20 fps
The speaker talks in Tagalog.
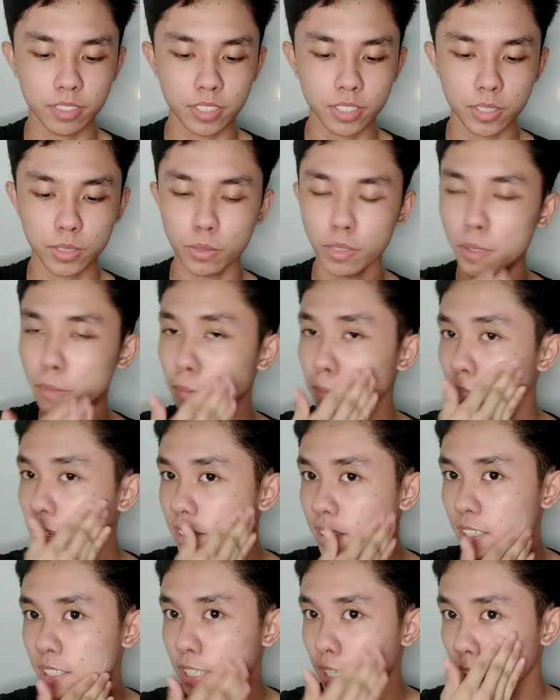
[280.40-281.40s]
So,
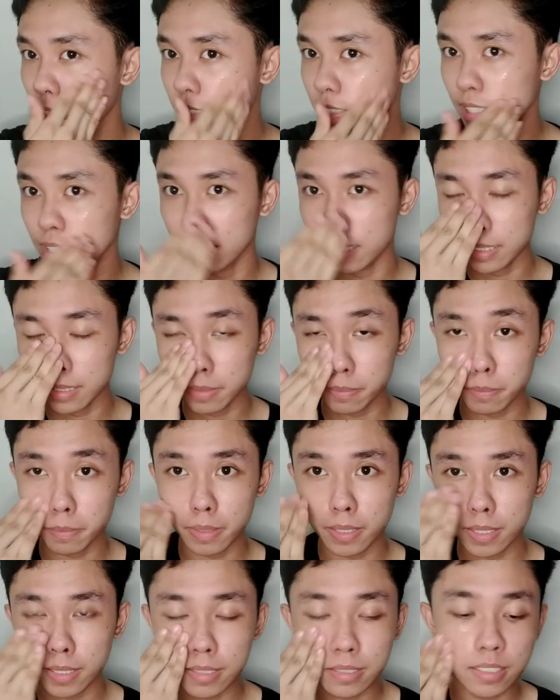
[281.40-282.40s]
apply na natin.
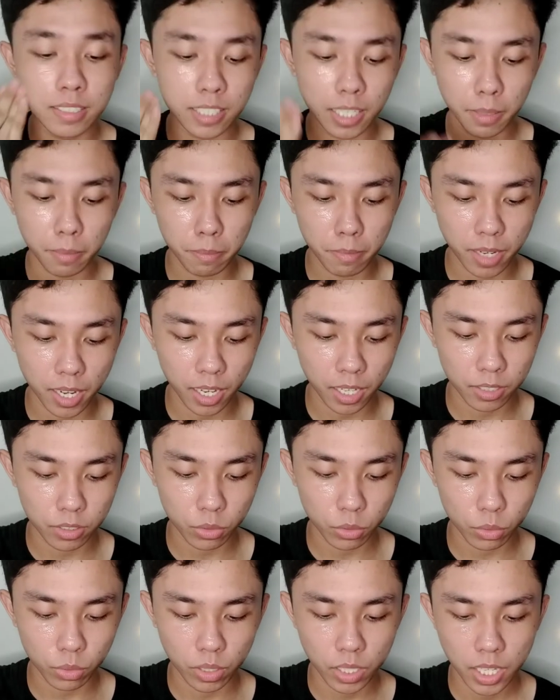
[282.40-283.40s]
Parang same lang
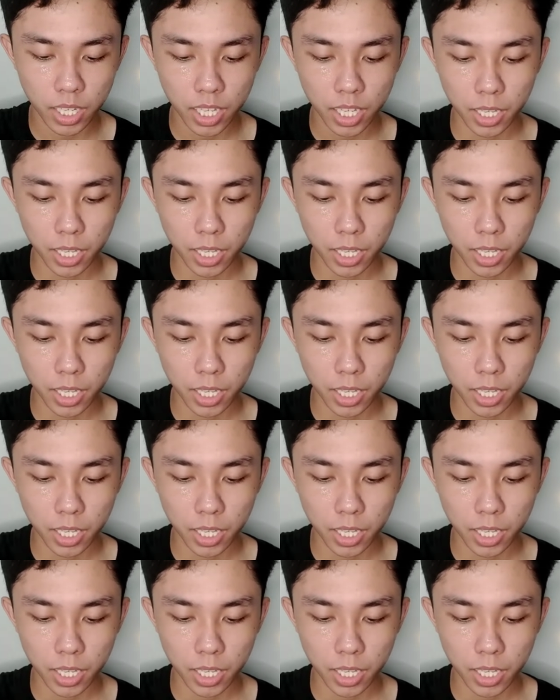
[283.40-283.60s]
nung